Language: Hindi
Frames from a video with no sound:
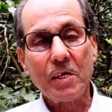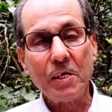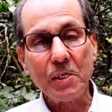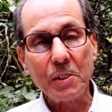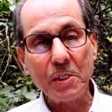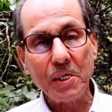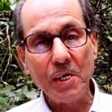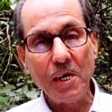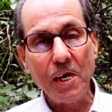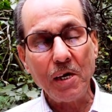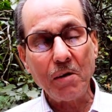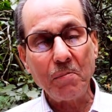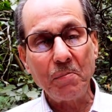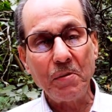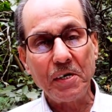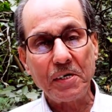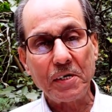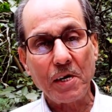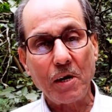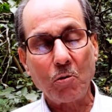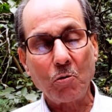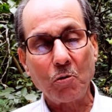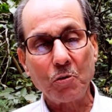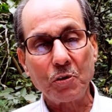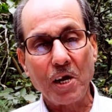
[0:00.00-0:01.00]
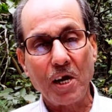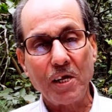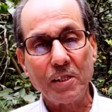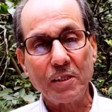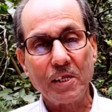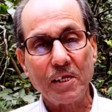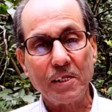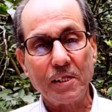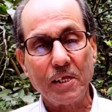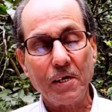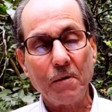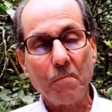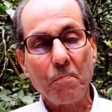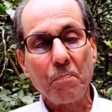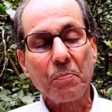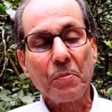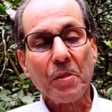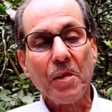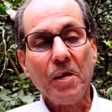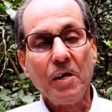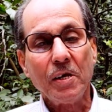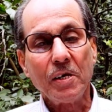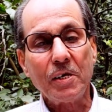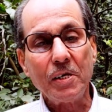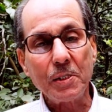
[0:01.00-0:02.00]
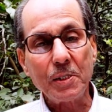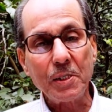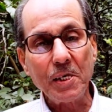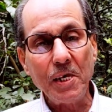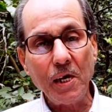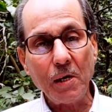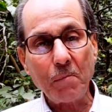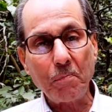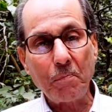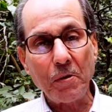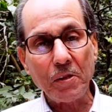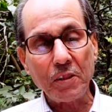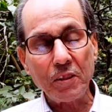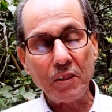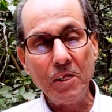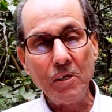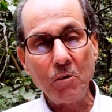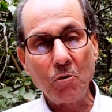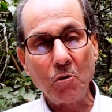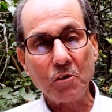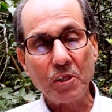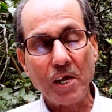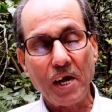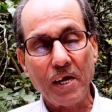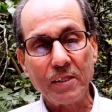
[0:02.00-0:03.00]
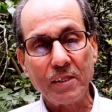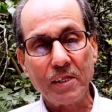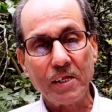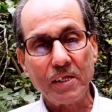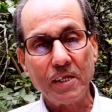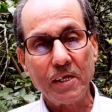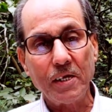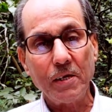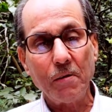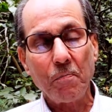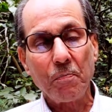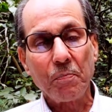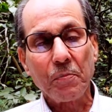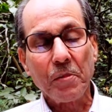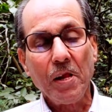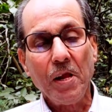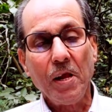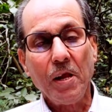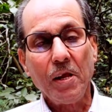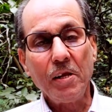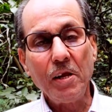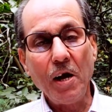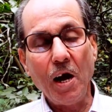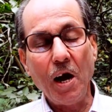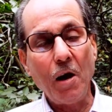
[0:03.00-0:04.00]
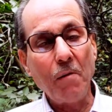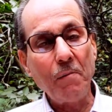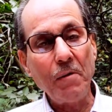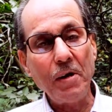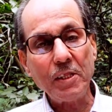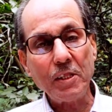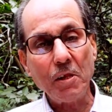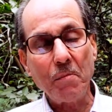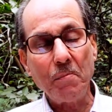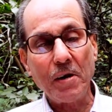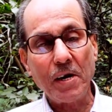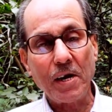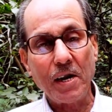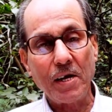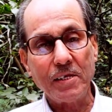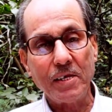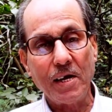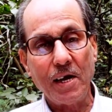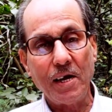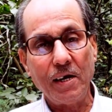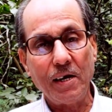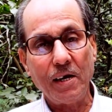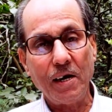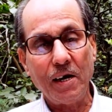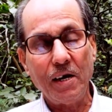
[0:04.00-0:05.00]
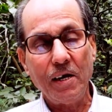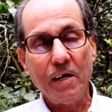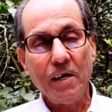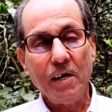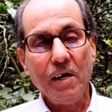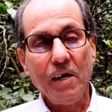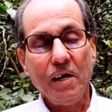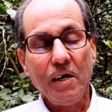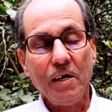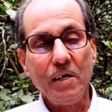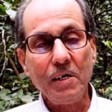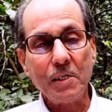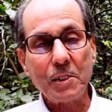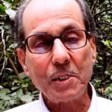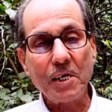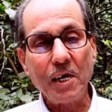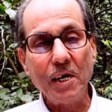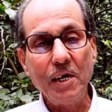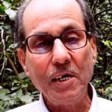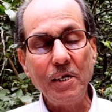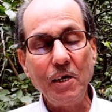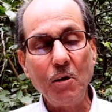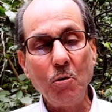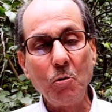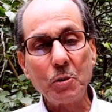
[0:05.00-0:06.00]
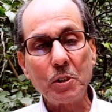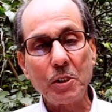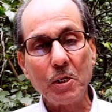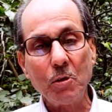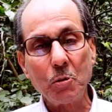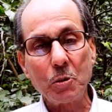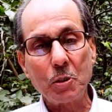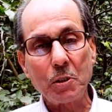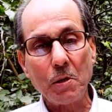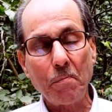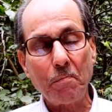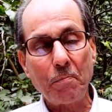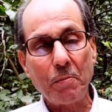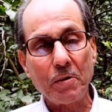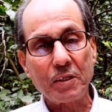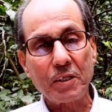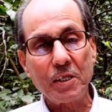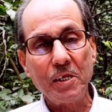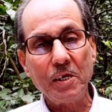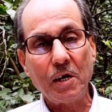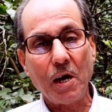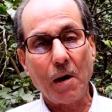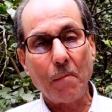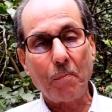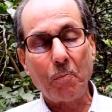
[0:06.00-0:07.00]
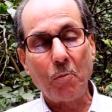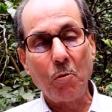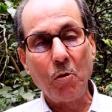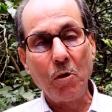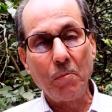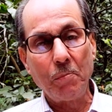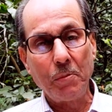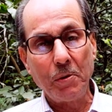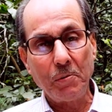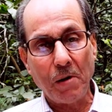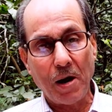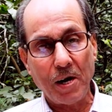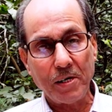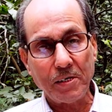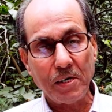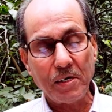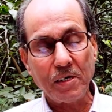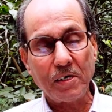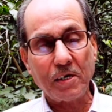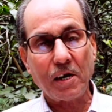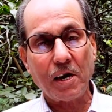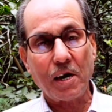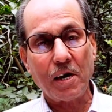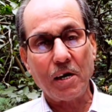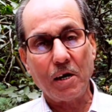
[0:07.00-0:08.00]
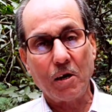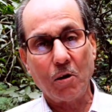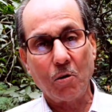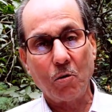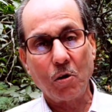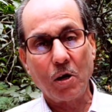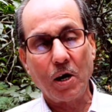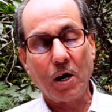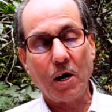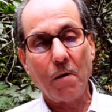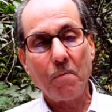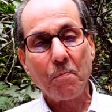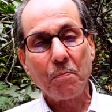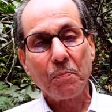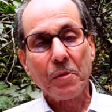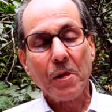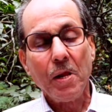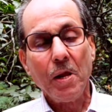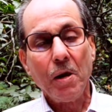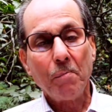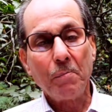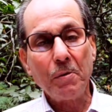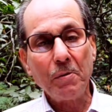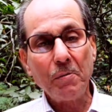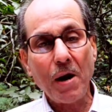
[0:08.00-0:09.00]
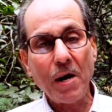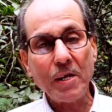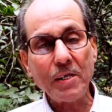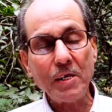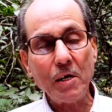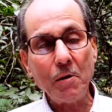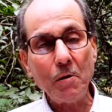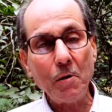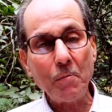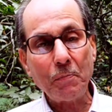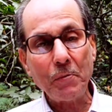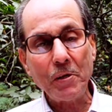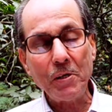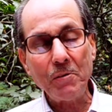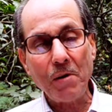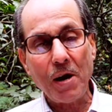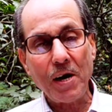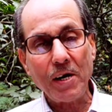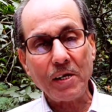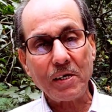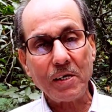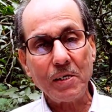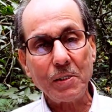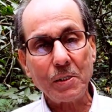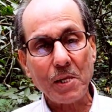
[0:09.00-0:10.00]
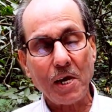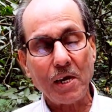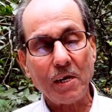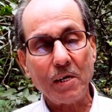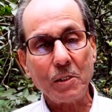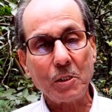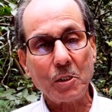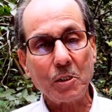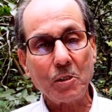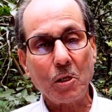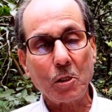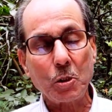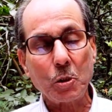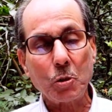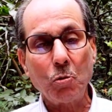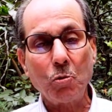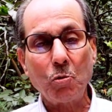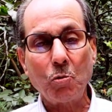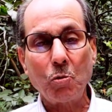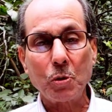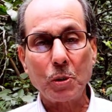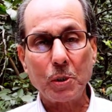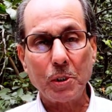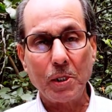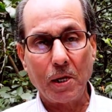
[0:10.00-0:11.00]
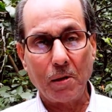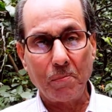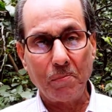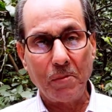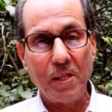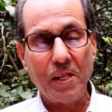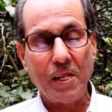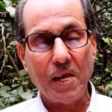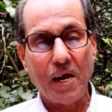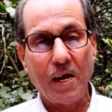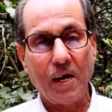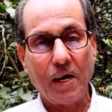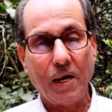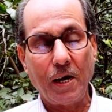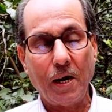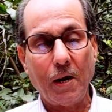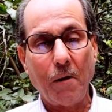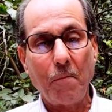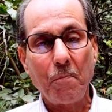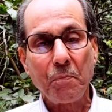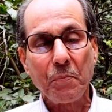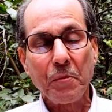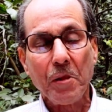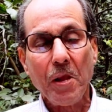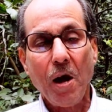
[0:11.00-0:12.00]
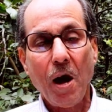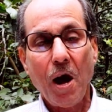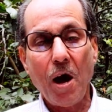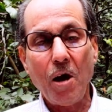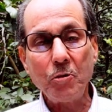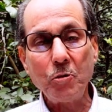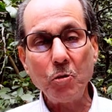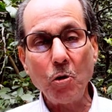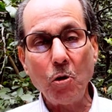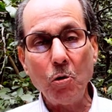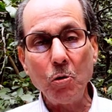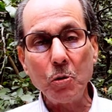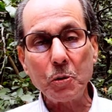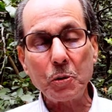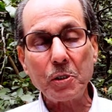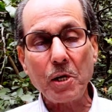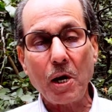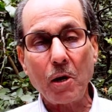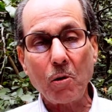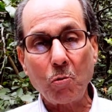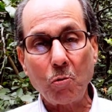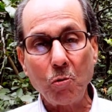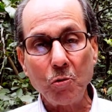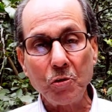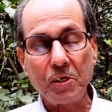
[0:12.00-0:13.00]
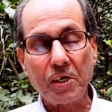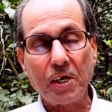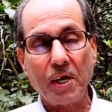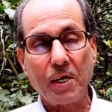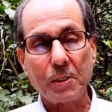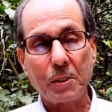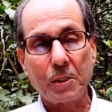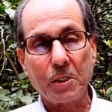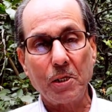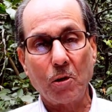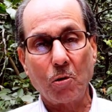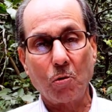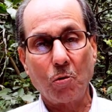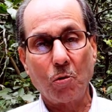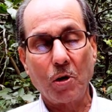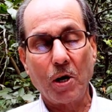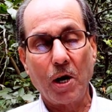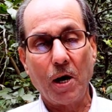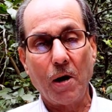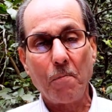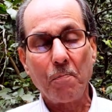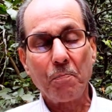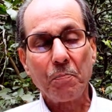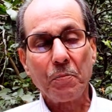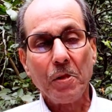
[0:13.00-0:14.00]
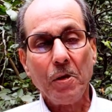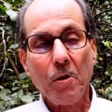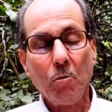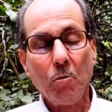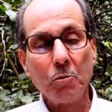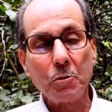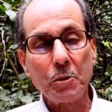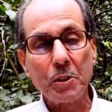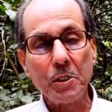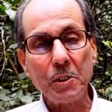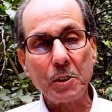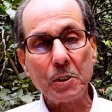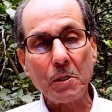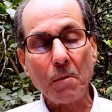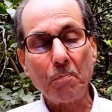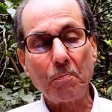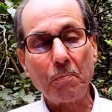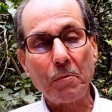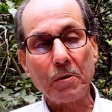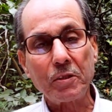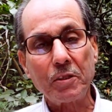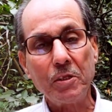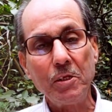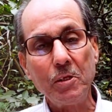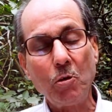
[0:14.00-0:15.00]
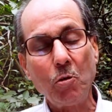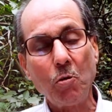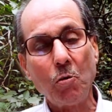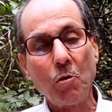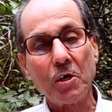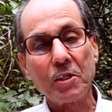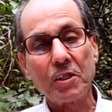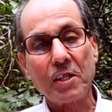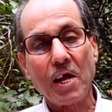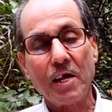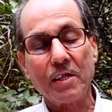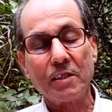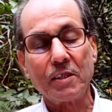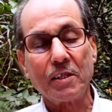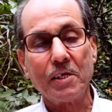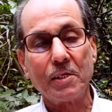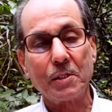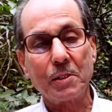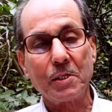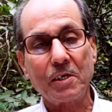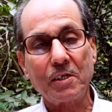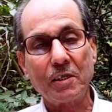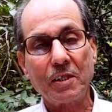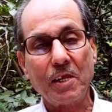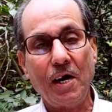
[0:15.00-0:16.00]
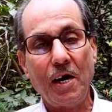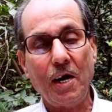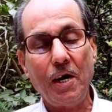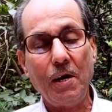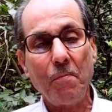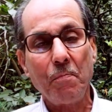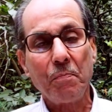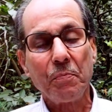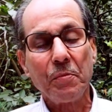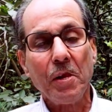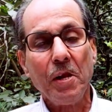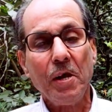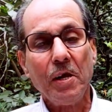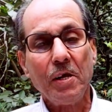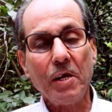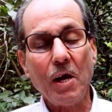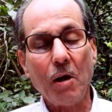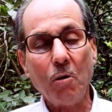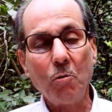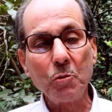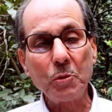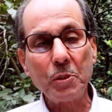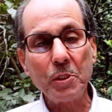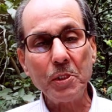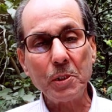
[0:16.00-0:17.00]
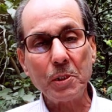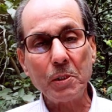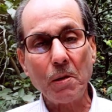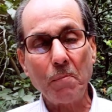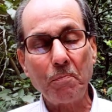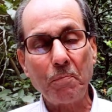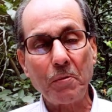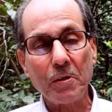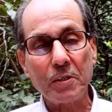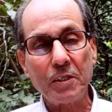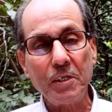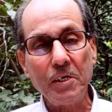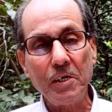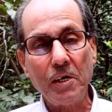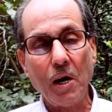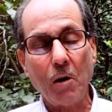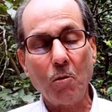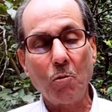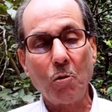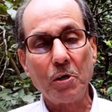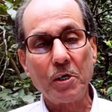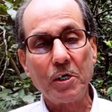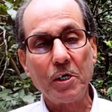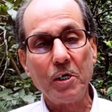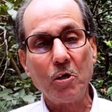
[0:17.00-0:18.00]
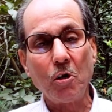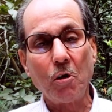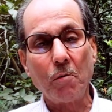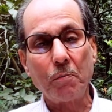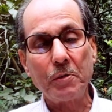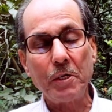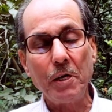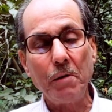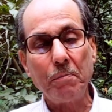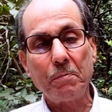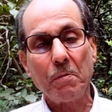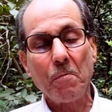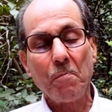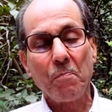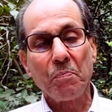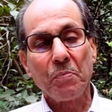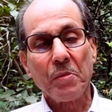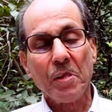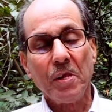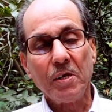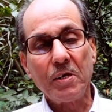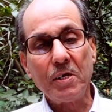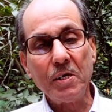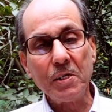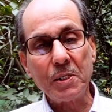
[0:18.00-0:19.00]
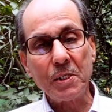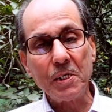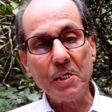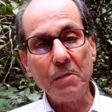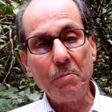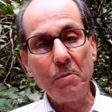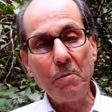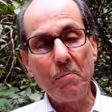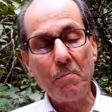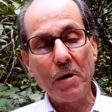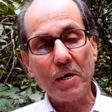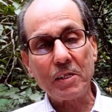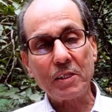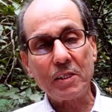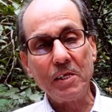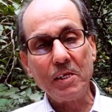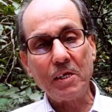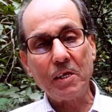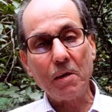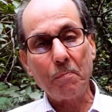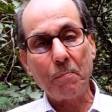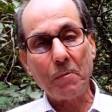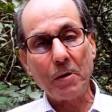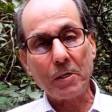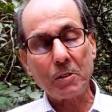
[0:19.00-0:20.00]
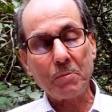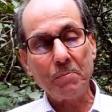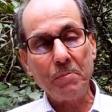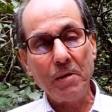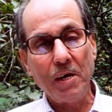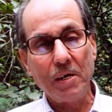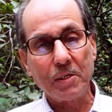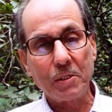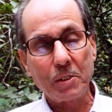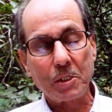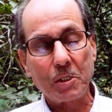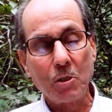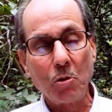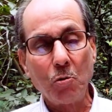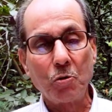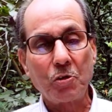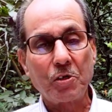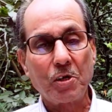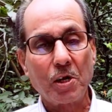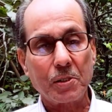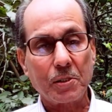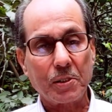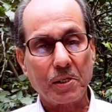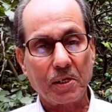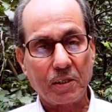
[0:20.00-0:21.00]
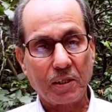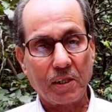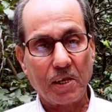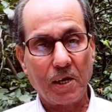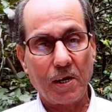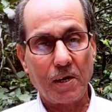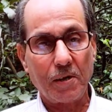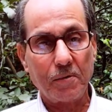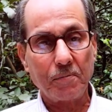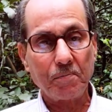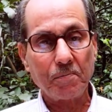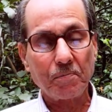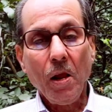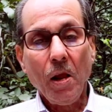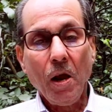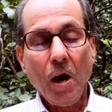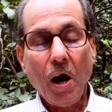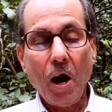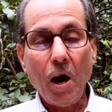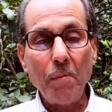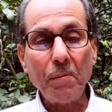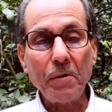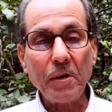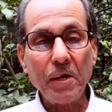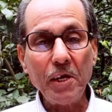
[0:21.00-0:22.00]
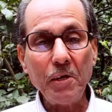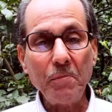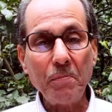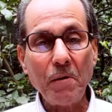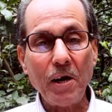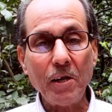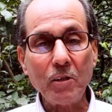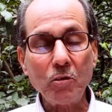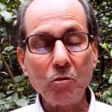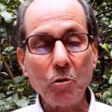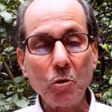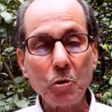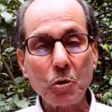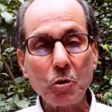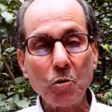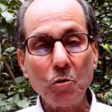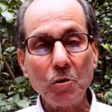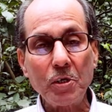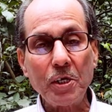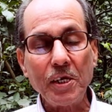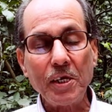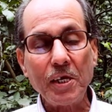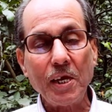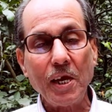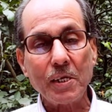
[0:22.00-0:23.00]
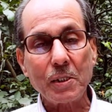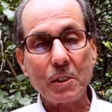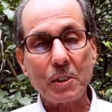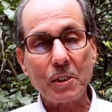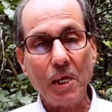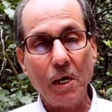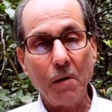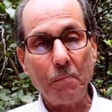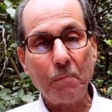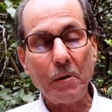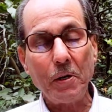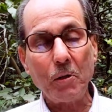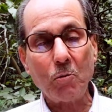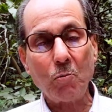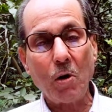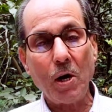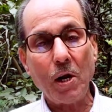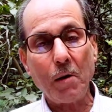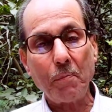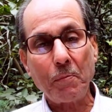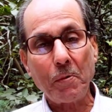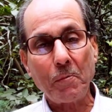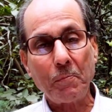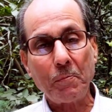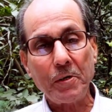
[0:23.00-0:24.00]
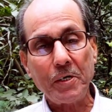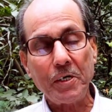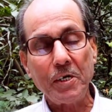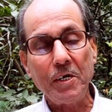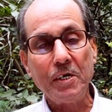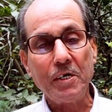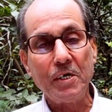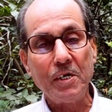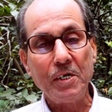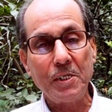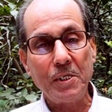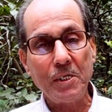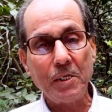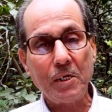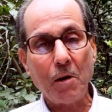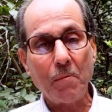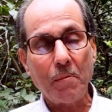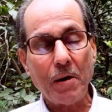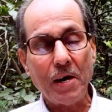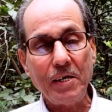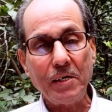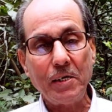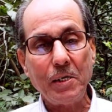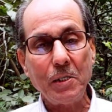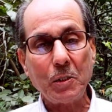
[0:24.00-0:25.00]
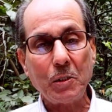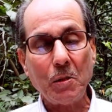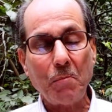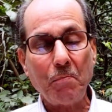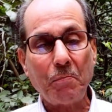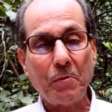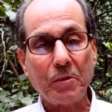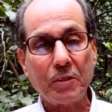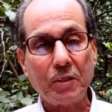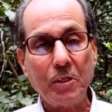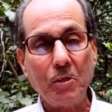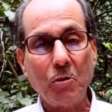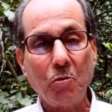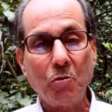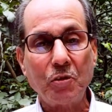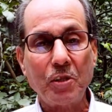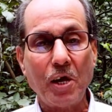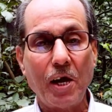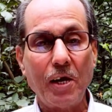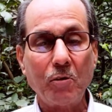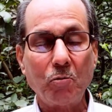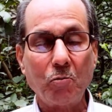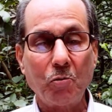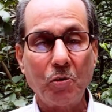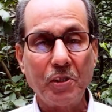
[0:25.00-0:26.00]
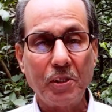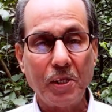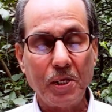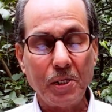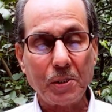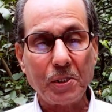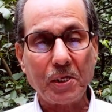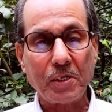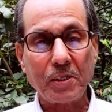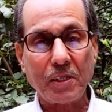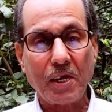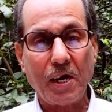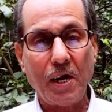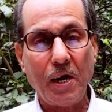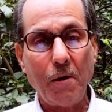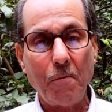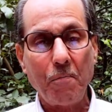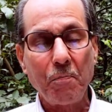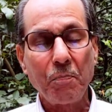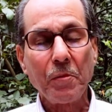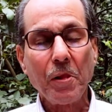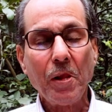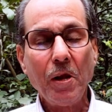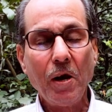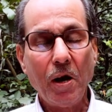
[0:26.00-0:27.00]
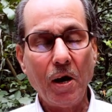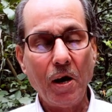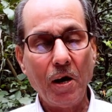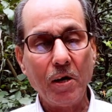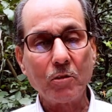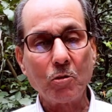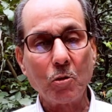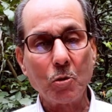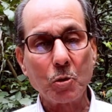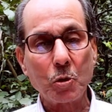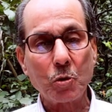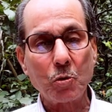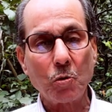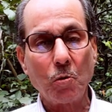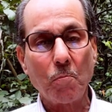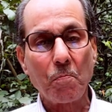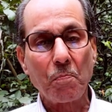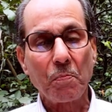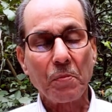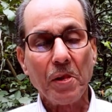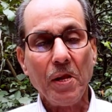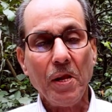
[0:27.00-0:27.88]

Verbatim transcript: किसी एक बेटा को दान दे दें किसी एक पत्नी को दान दे दें यह अवैध माना जाएगा इसके लिए उसे उस संपत्ति का पूर्ण विभाजन कराना होगा विभाजन में परिवार के सारे सदस्यों को शेयर मिल जाएगा और जो उसका खुद का शेयर होगा उसी संपत्ति को वह दान दे सकता है या उसी संपत्ति का वो डीड ऑफ गिफ्ट किसी भी व्यक्ति के पक्ष में एग्जीक्यूट कर सकता है अब रही बात दोस्तों कि क्या सेल्फ एक्वायर प्रॉपर्टी निजी कमाई की संपत्ति को दान कोई दे सकता है हाँ दोस्तों